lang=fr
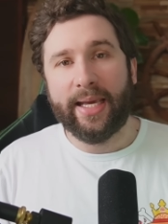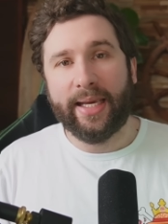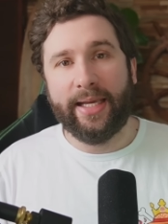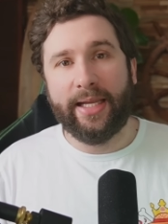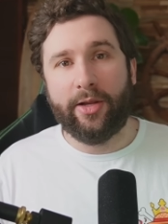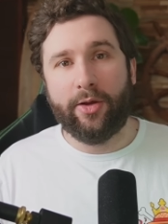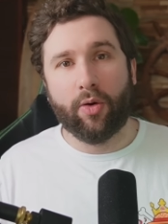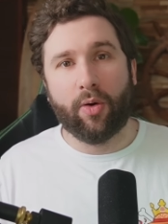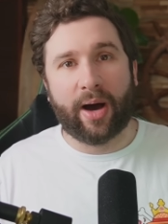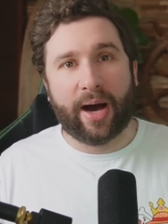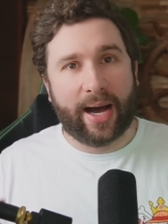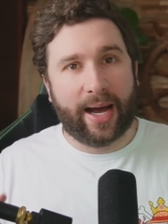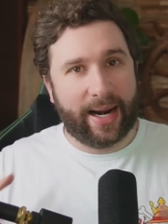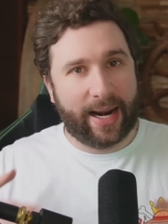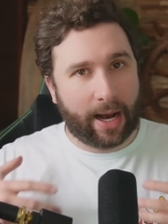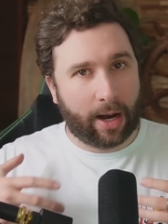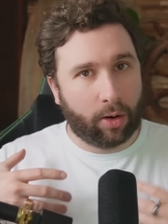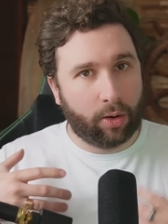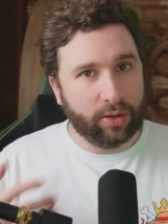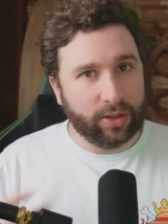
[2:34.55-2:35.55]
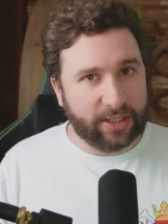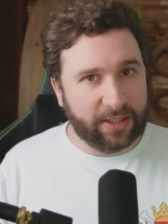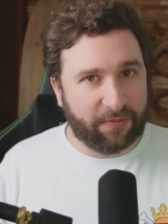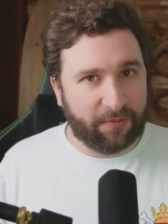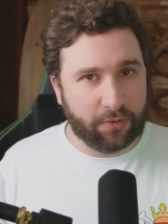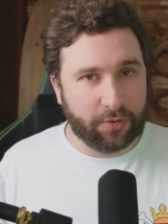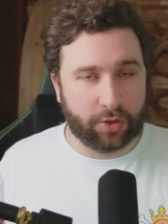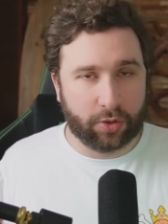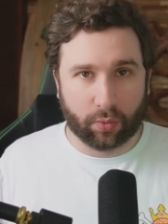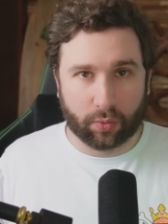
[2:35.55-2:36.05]
Il y aura la
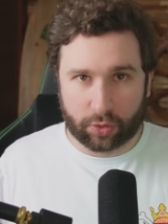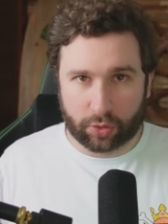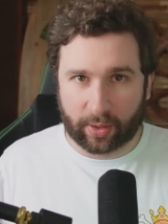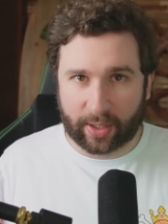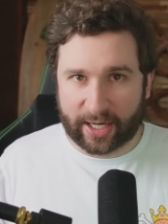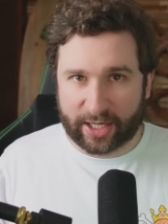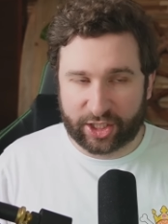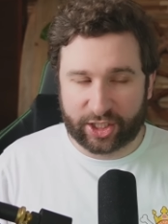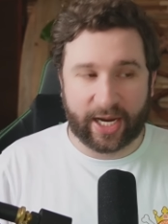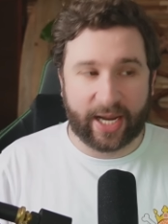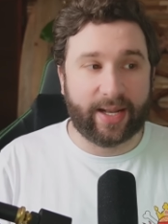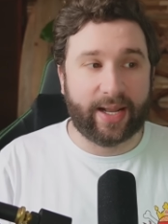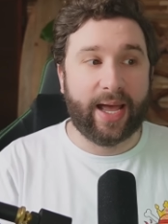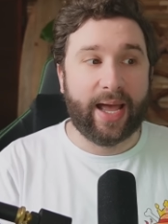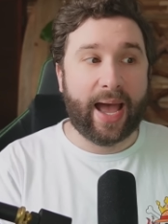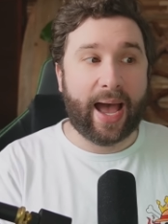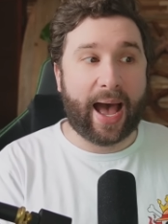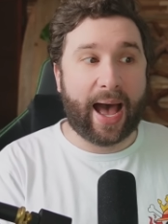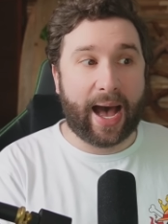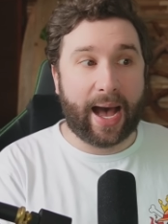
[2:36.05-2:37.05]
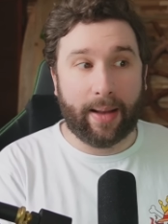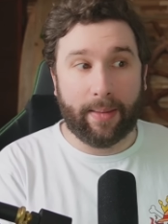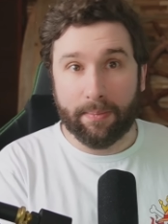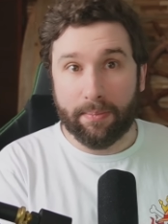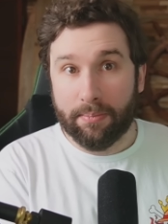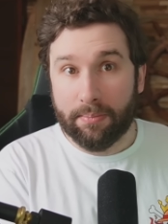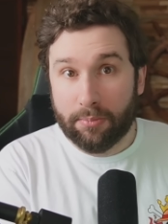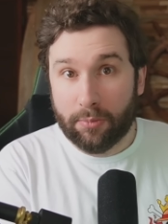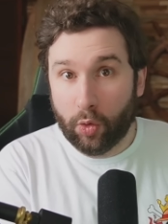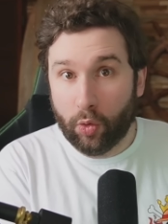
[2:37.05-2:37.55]
rediffusion sur la chaîne à
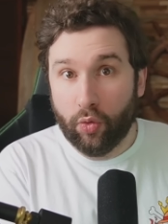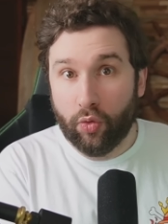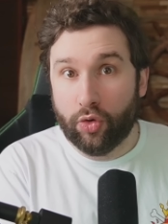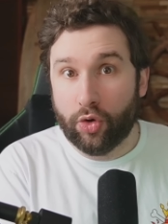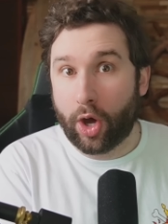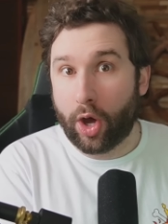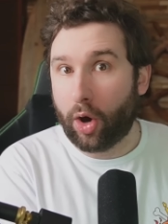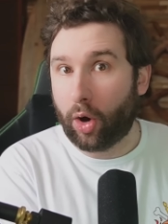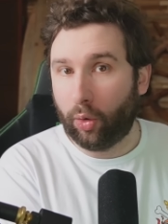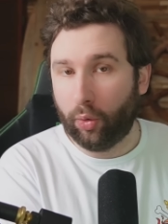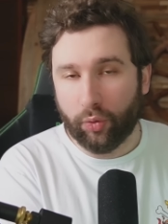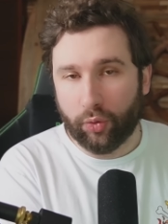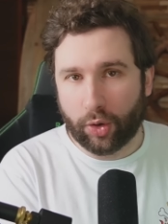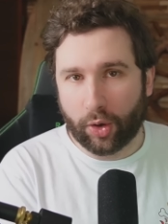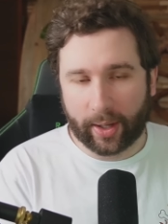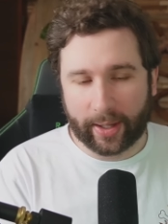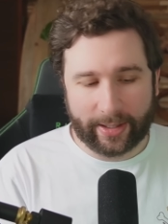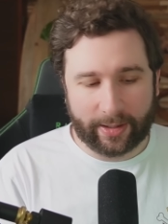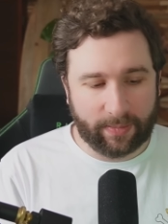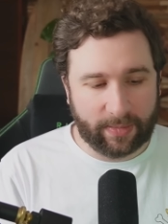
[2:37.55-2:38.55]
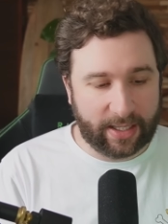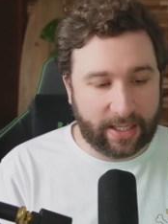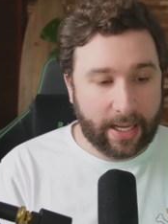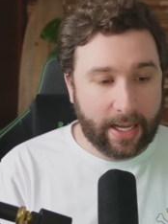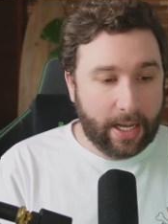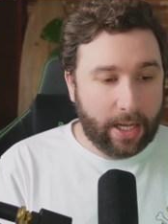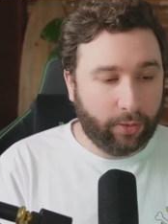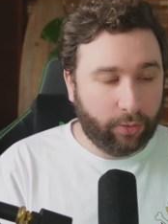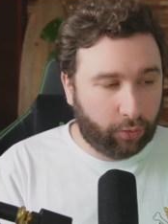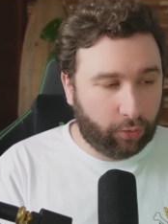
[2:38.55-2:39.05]
une heure, une heure et euh,